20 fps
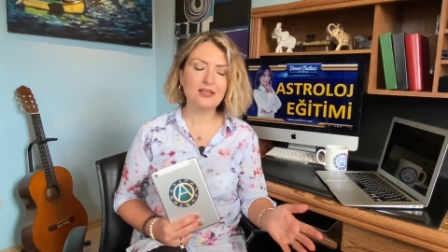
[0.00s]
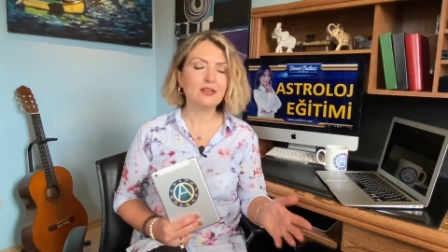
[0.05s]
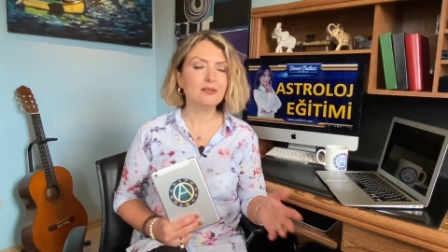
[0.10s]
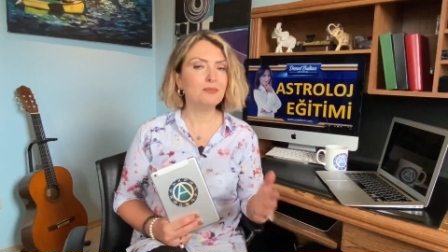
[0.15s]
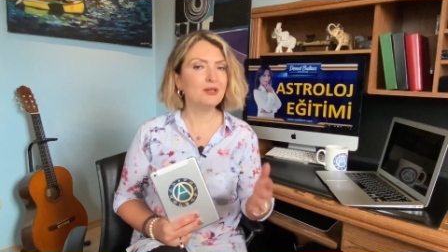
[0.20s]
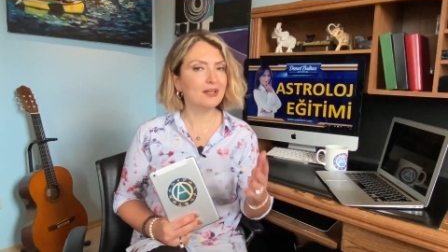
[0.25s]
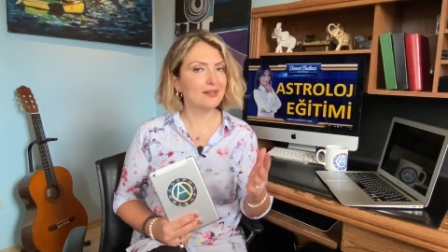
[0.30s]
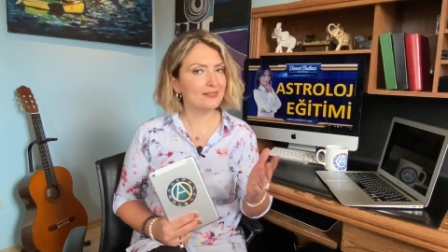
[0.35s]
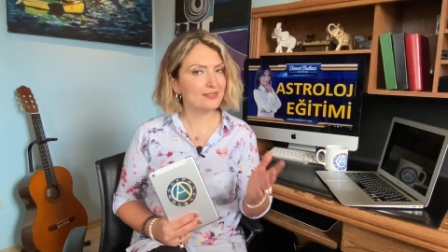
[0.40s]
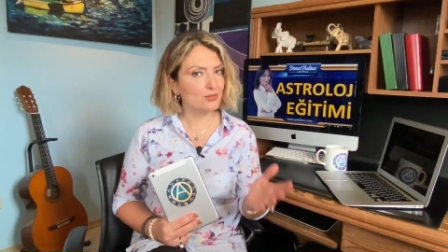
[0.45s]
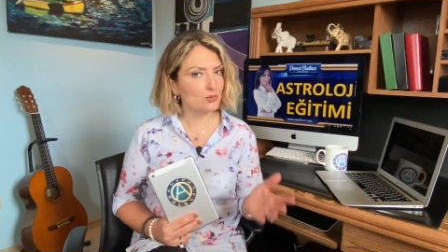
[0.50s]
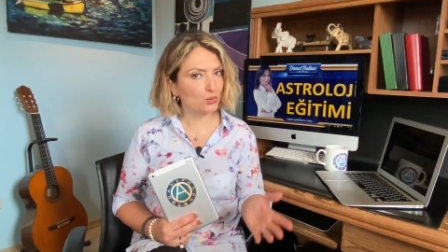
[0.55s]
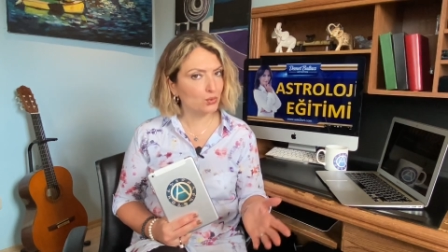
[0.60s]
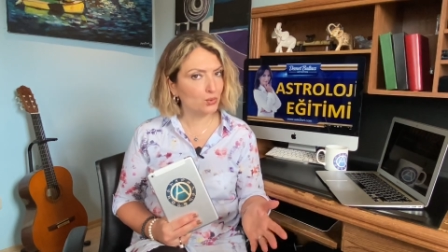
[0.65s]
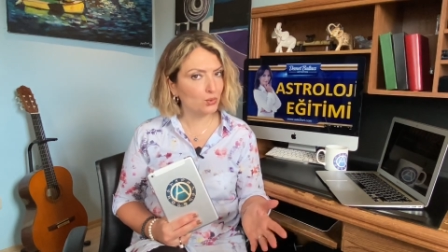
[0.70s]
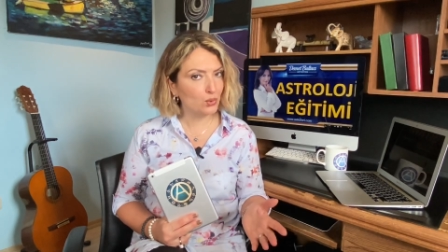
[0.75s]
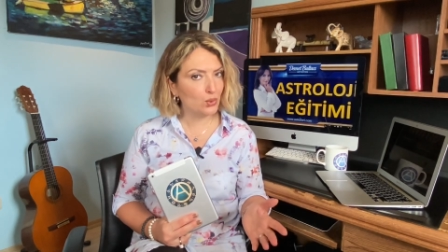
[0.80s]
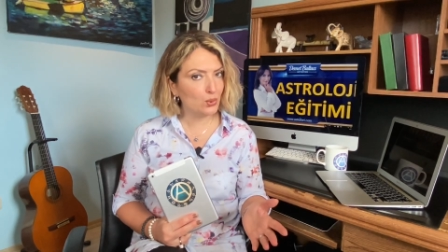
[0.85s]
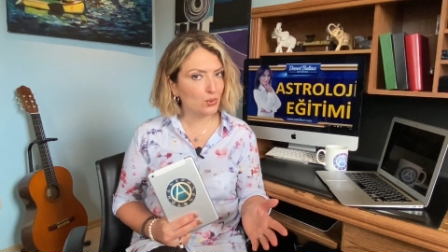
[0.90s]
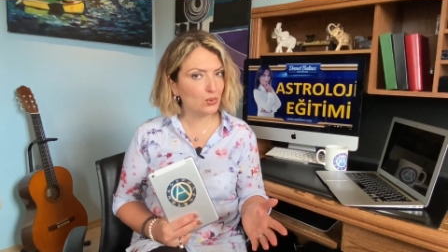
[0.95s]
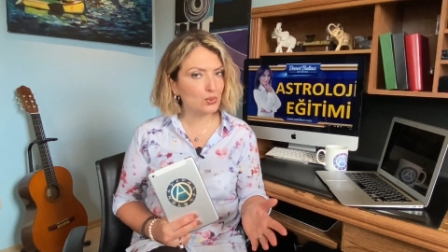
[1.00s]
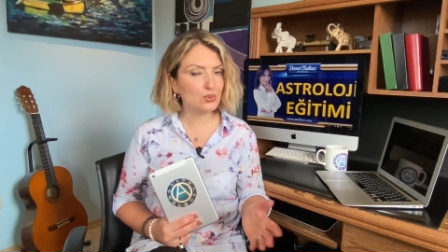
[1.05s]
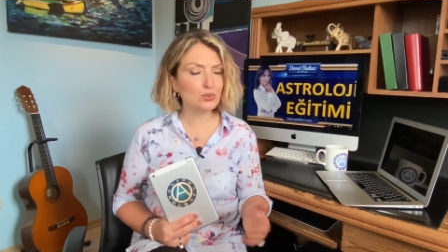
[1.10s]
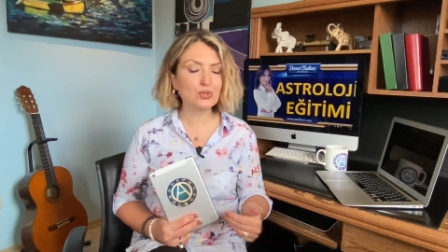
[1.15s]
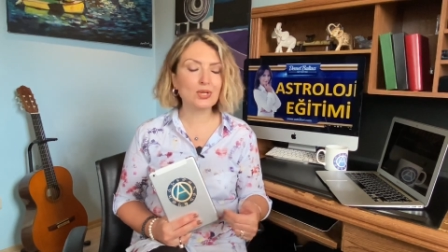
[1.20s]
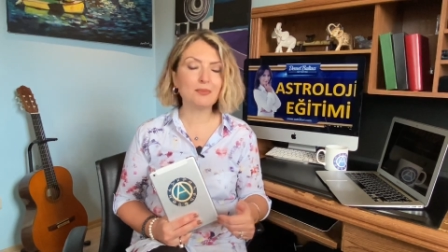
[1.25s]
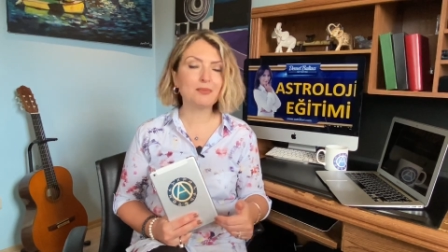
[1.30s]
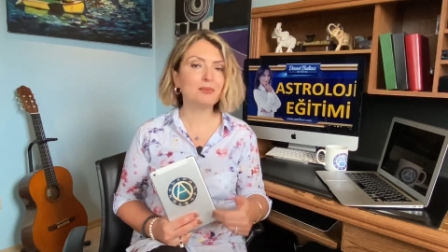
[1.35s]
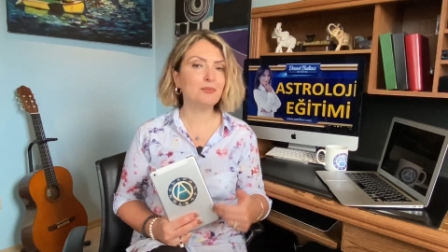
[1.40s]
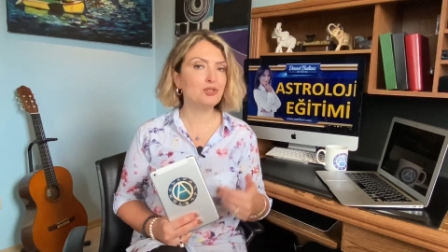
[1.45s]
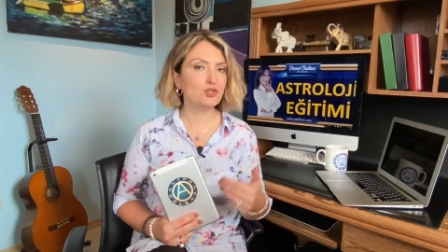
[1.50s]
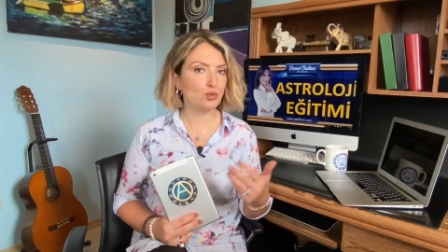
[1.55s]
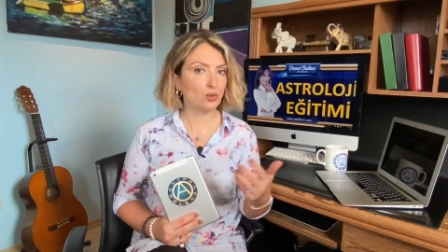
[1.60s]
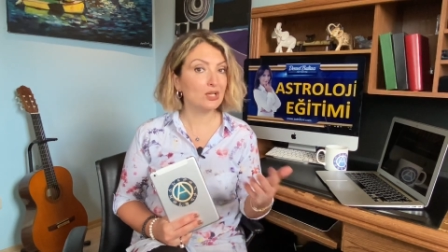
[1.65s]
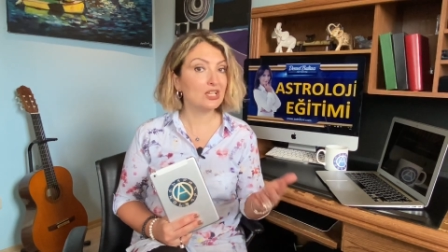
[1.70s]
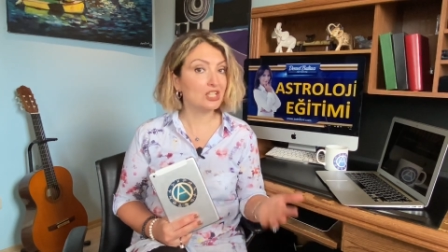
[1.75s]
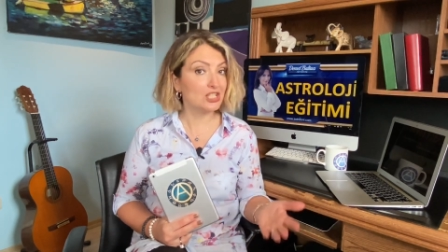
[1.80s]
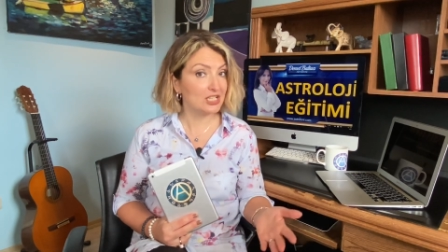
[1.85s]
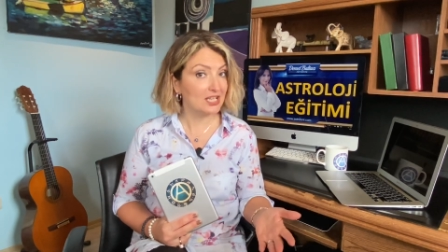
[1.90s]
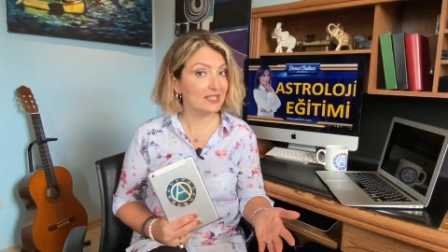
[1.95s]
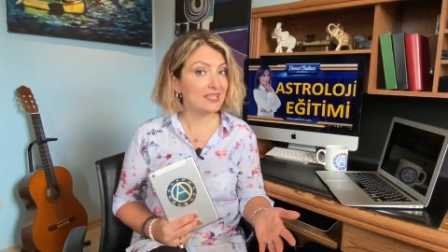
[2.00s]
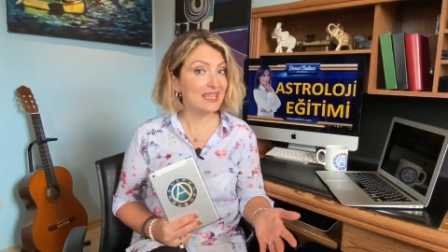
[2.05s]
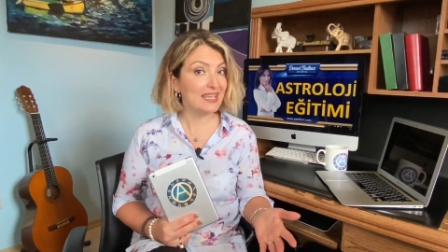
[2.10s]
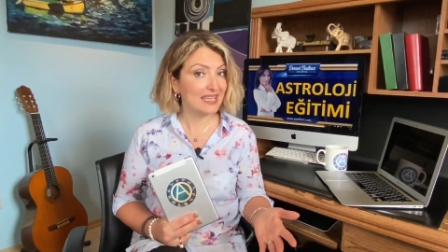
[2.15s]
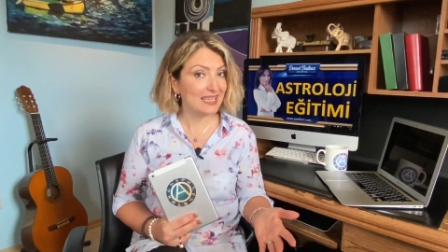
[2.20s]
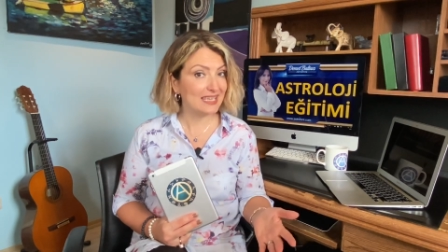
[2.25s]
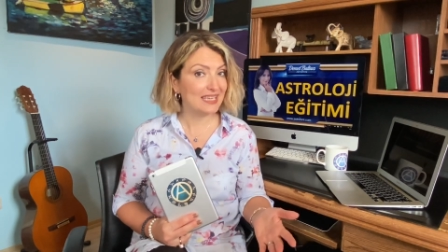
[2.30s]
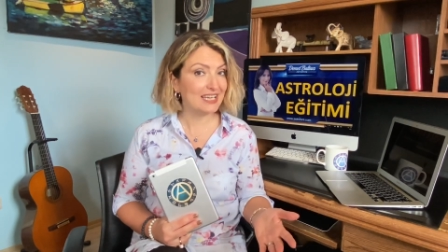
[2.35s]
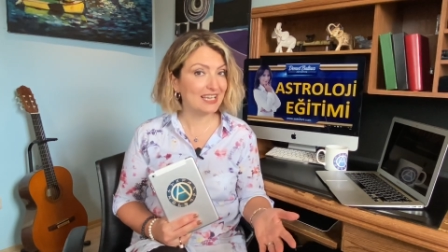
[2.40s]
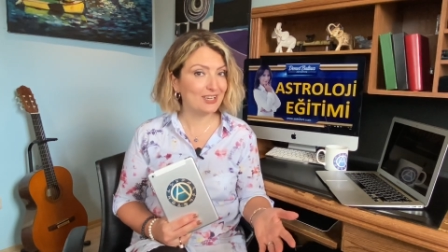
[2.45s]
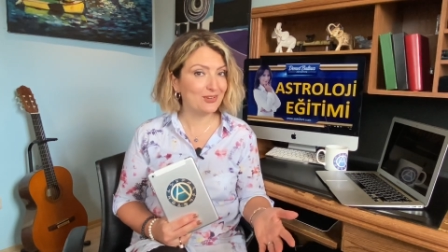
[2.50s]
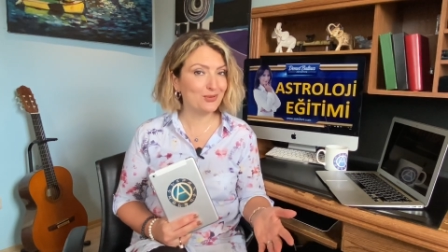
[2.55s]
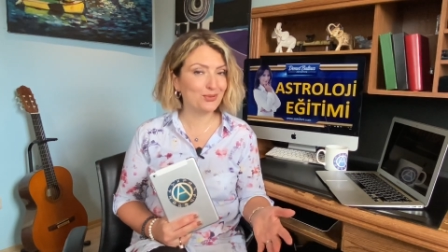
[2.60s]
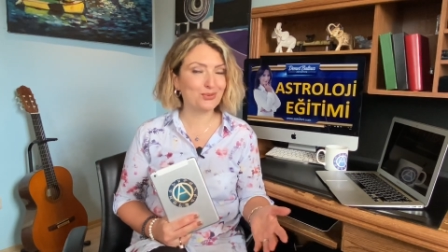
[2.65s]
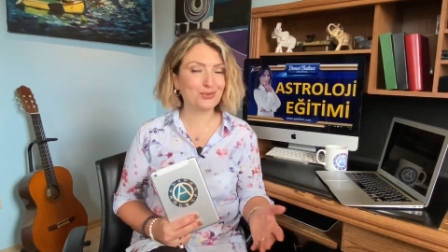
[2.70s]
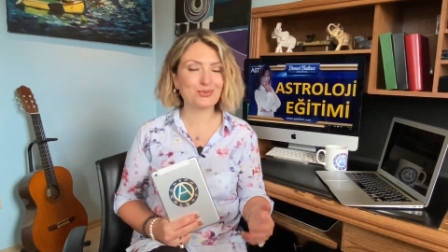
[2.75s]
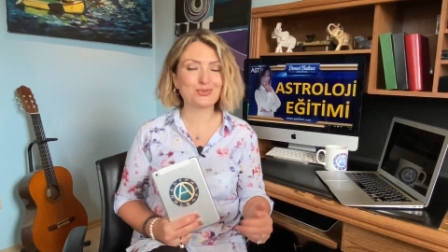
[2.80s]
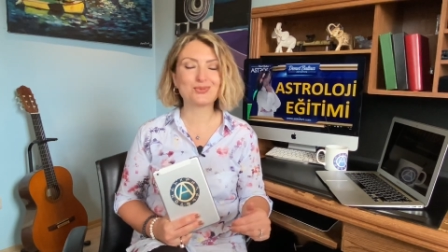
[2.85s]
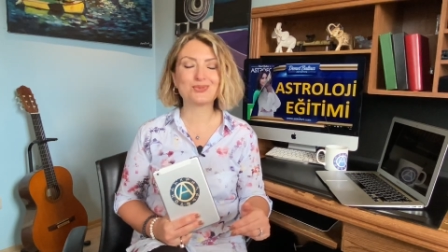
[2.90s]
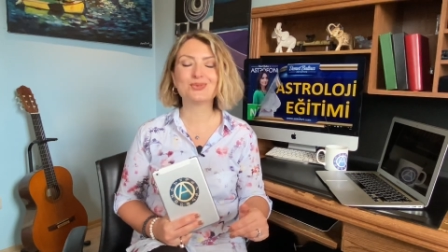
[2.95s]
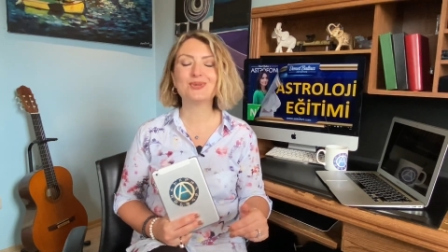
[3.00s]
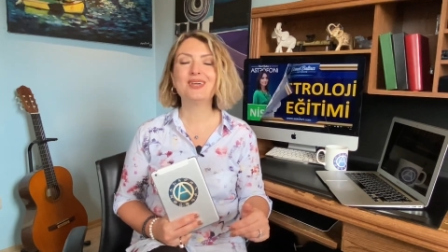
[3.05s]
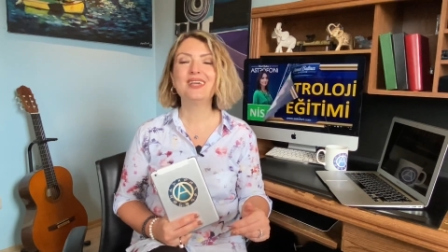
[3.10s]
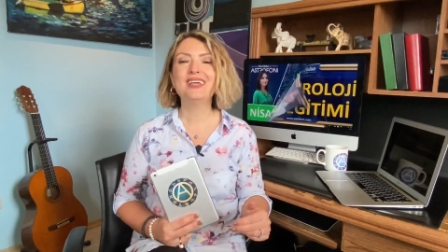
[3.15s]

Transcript: Biraz yoruluyoruz ama birçok işle de ilgileniyoruz.